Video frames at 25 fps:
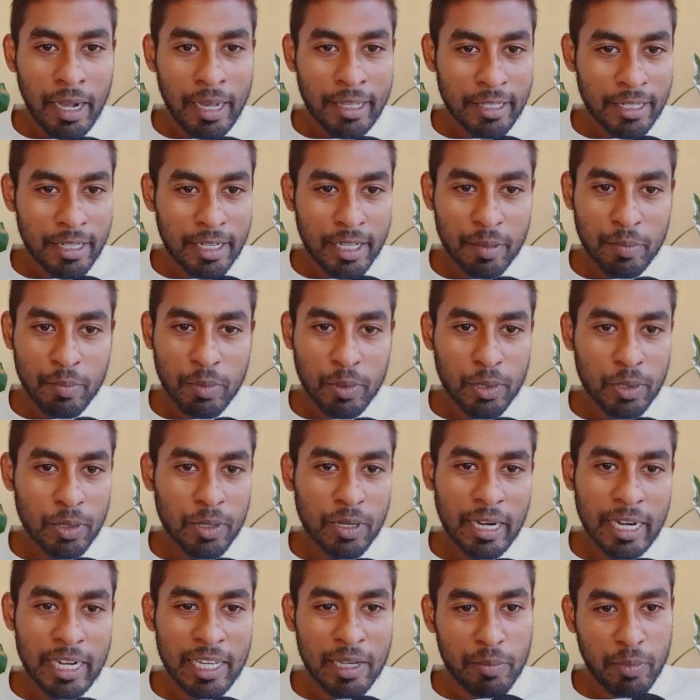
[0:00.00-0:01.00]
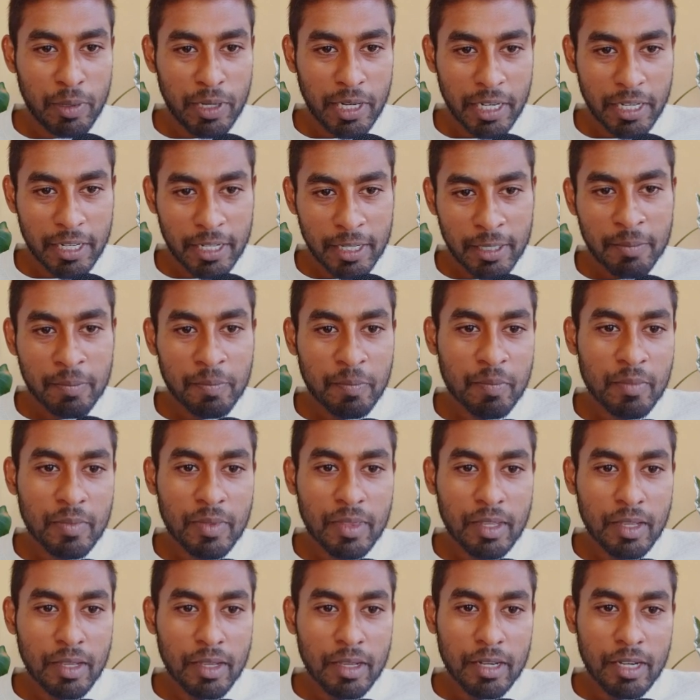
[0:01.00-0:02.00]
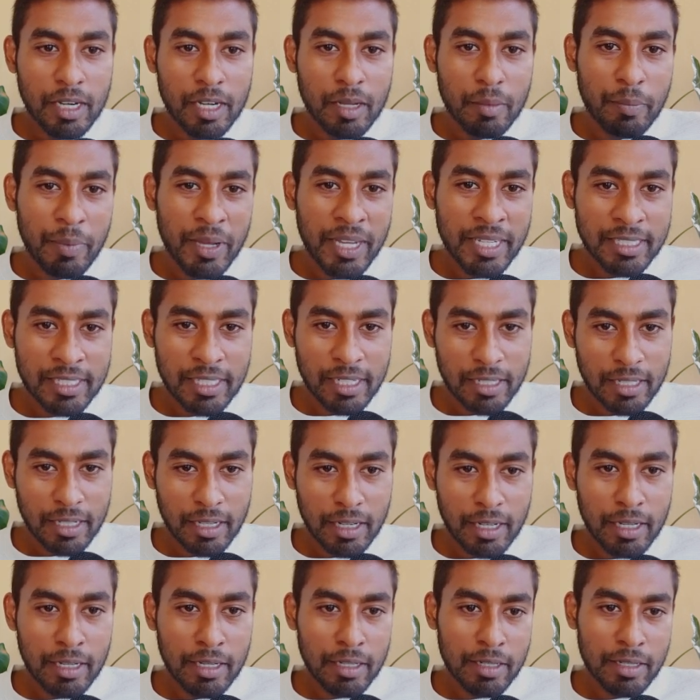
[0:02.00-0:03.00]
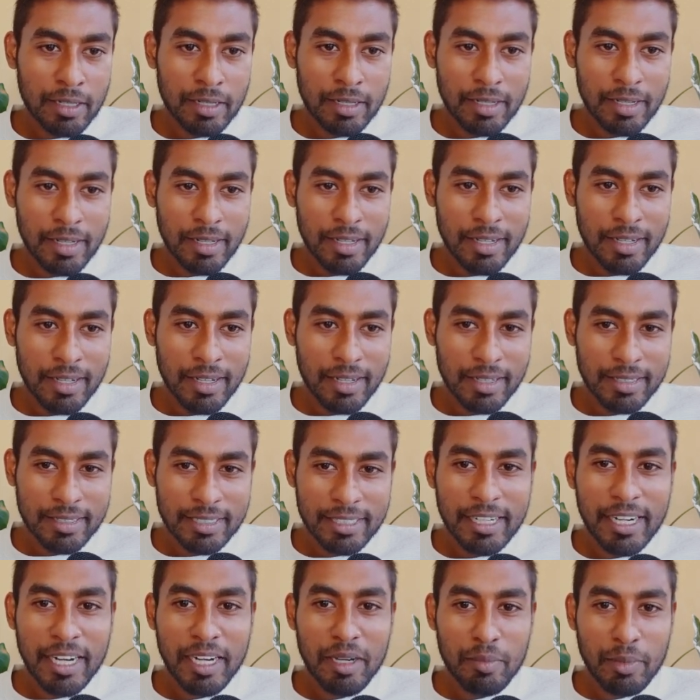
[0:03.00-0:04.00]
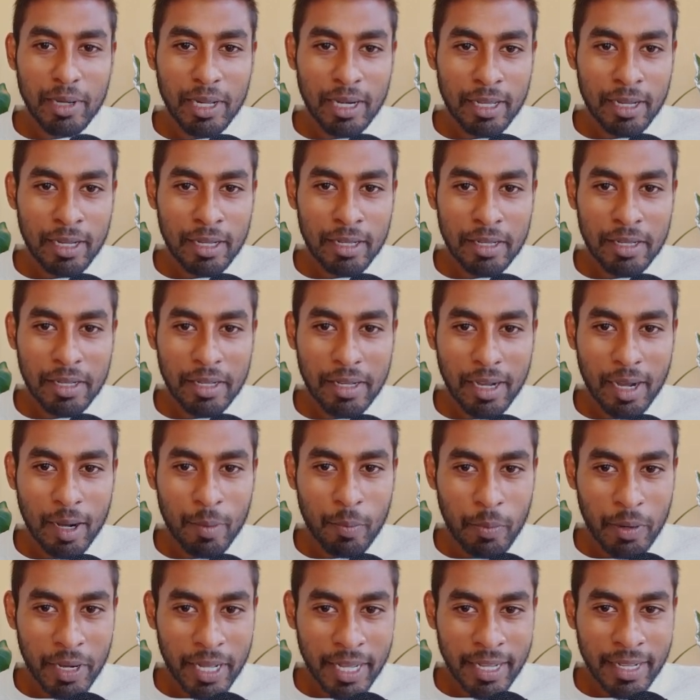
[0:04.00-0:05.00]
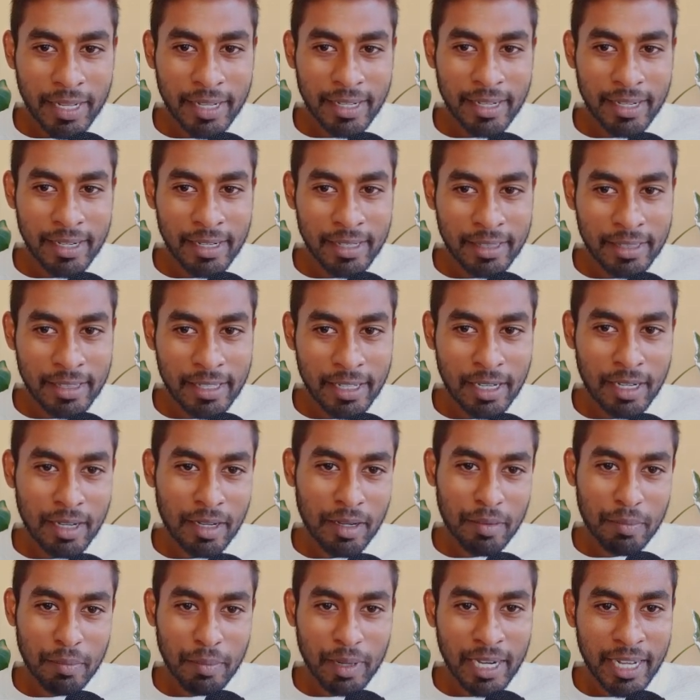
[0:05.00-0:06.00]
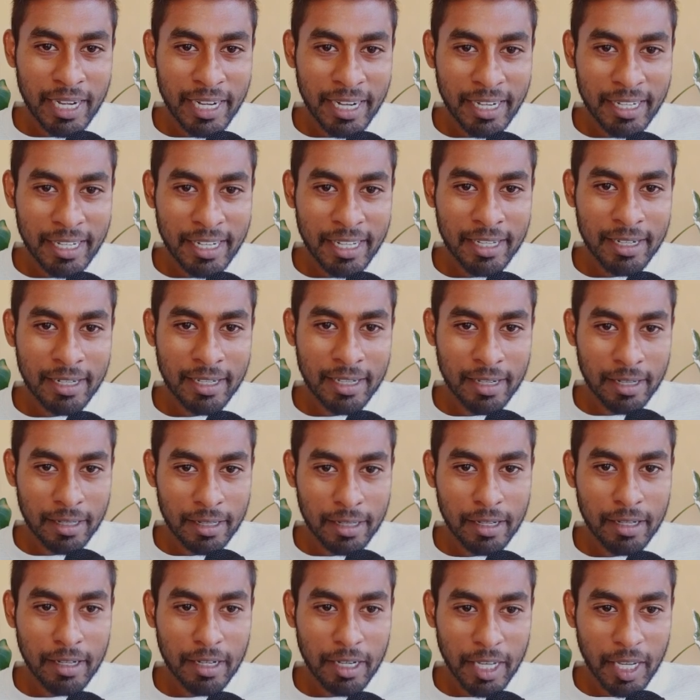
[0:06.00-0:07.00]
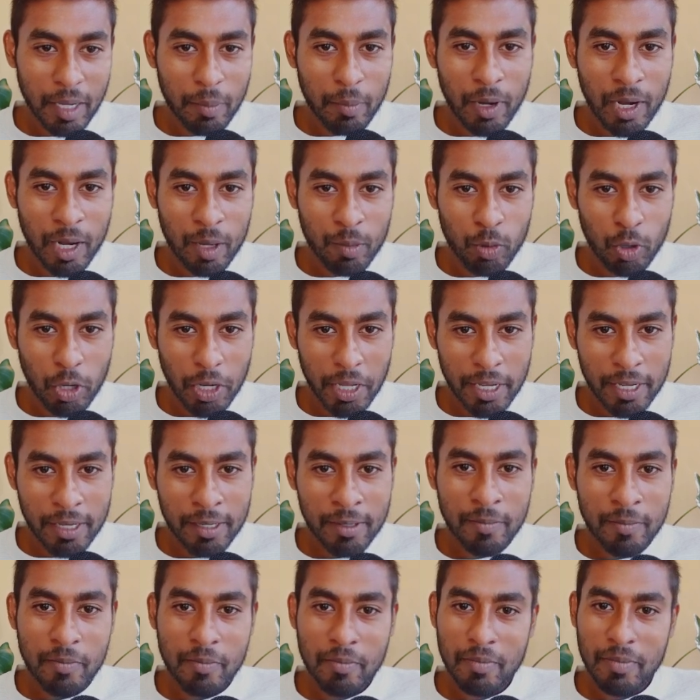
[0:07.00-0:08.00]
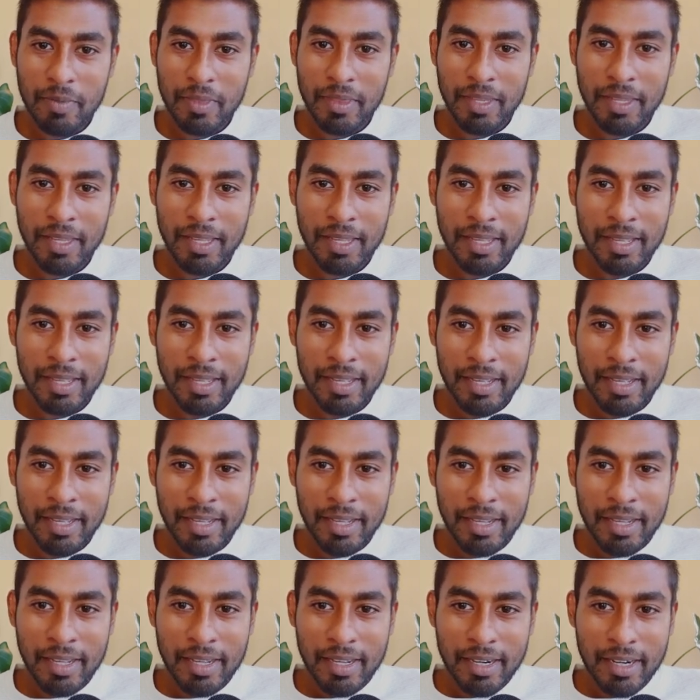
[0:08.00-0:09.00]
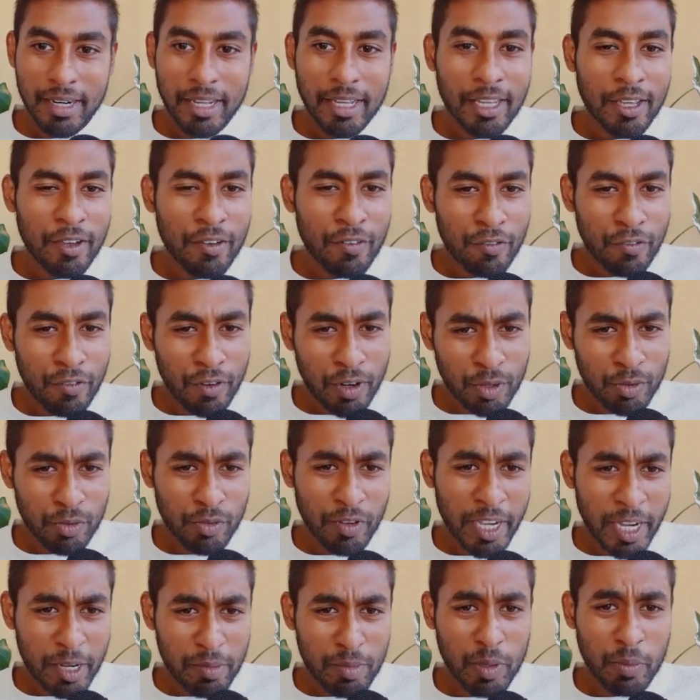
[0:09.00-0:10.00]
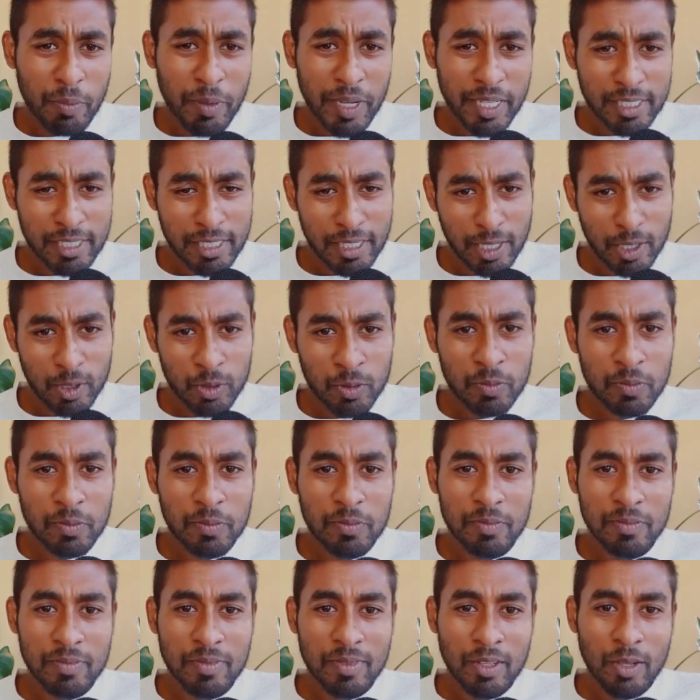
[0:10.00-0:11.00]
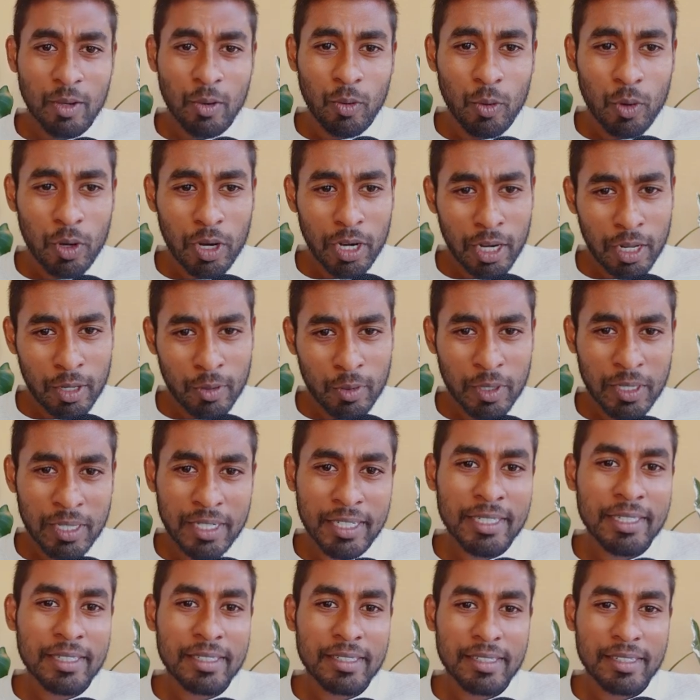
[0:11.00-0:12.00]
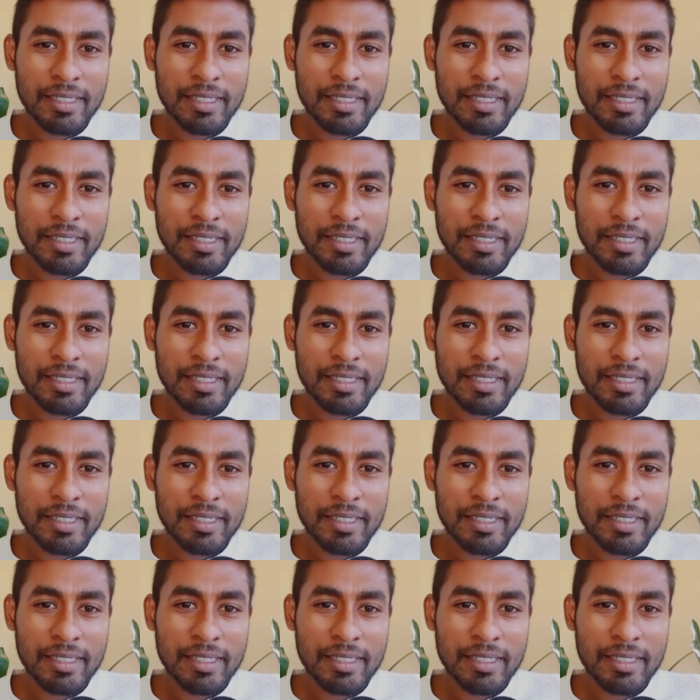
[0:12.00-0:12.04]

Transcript: அதை நான் இப்போது கிளிக் பண்ணிட்டேன் நான் பேசுகிறதெல்லாம் ஸ்க்ரீன் மேலே அப்படியே எழுத்தாக மாறிக்கிட்டே இருக்கிறத நீங்கள் பார்க்க போகிறீங்க நான் எவ்வளோ வேகமாக பேசினாலும் ஓரளவுக்கு